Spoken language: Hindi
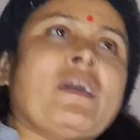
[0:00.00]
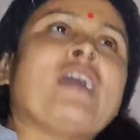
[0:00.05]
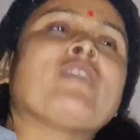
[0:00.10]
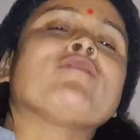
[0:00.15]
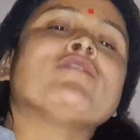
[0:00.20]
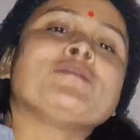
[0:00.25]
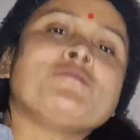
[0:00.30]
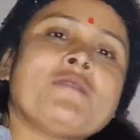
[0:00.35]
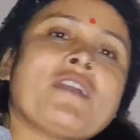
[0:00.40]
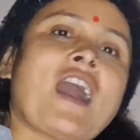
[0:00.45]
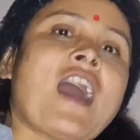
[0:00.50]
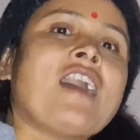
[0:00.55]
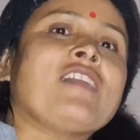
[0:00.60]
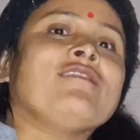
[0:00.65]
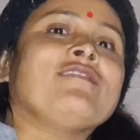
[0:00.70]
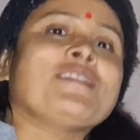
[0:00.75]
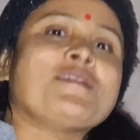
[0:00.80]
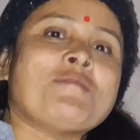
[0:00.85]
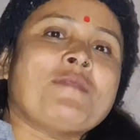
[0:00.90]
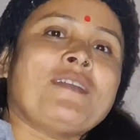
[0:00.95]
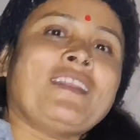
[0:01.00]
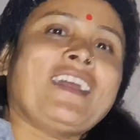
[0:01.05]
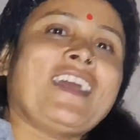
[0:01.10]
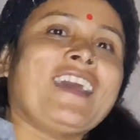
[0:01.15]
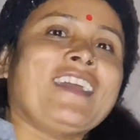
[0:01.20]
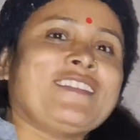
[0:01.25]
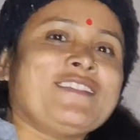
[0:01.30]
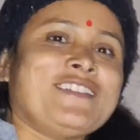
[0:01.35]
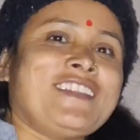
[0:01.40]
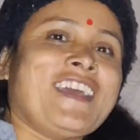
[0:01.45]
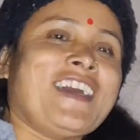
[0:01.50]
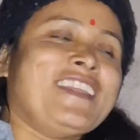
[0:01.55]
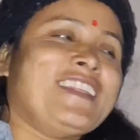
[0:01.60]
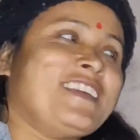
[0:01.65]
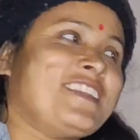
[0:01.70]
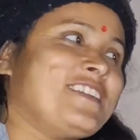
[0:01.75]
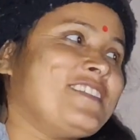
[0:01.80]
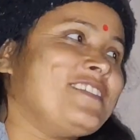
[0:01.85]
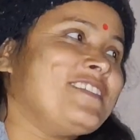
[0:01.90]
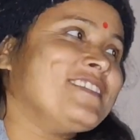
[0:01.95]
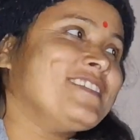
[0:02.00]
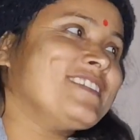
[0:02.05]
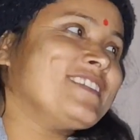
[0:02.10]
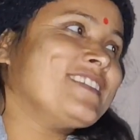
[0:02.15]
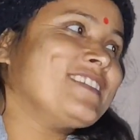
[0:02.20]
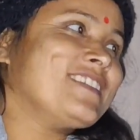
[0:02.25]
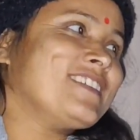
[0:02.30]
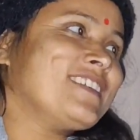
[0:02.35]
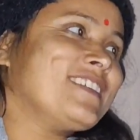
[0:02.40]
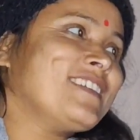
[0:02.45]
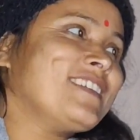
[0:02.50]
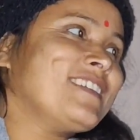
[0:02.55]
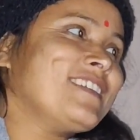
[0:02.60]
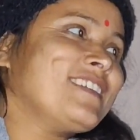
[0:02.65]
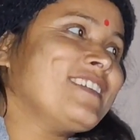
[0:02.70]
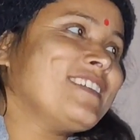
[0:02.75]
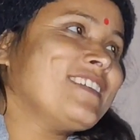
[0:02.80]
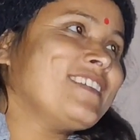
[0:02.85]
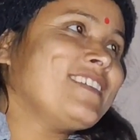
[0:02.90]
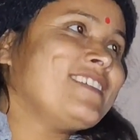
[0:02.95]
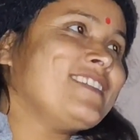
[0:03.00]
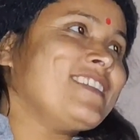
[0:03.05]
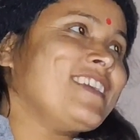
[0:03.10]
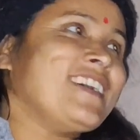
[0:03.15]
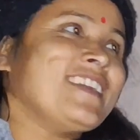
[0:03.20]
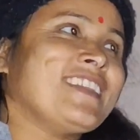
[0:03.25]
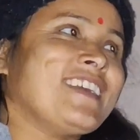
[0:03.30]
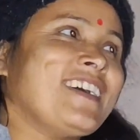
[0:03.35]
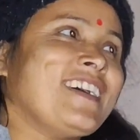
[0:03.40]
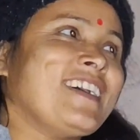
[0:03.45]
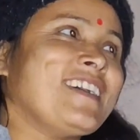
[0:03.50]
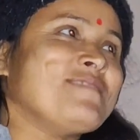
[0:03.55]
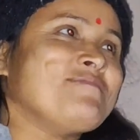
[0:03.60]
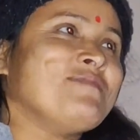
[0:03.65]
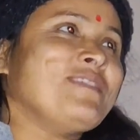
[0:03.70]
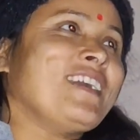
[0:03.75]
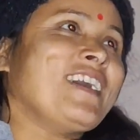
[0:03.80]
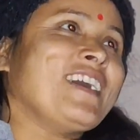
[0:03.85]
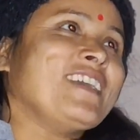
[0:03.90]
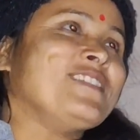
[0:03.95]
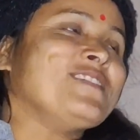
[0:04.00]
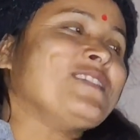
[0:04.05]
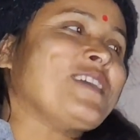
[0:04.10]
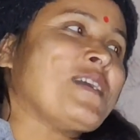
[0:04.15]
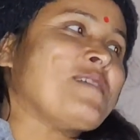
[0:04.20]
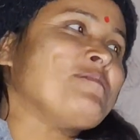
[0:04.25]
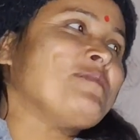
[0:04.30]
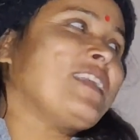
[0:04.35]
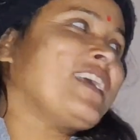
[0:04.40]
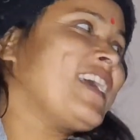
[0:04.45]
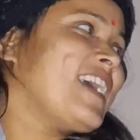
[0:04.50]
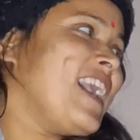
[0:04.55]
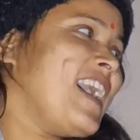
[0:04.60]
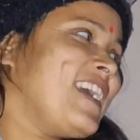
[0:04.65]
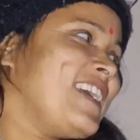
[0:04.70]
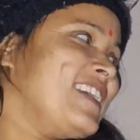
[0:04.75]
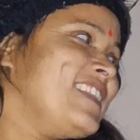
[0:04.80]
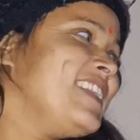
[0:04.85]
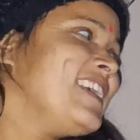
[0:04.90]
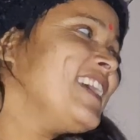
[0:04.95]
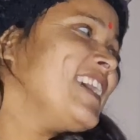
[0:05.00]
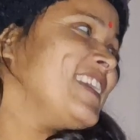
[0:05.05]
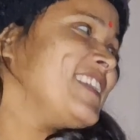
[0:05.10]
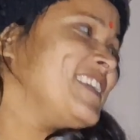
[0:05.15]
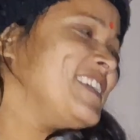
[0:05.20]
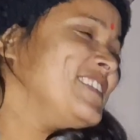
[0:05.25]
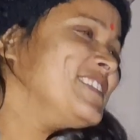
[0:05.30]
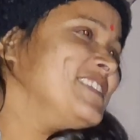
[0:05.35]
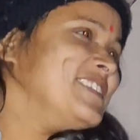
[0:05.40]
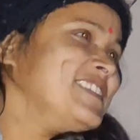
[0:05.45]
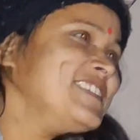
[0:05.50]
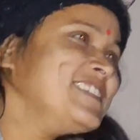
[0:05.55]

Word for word: मैं कुछ भी खा लूंगी मैंने कहते तो दिया तेरे को एक बार और कह दो ना ना ना हाँ, अब नहीं कहती कैमरे के आगे नहीं कहती कह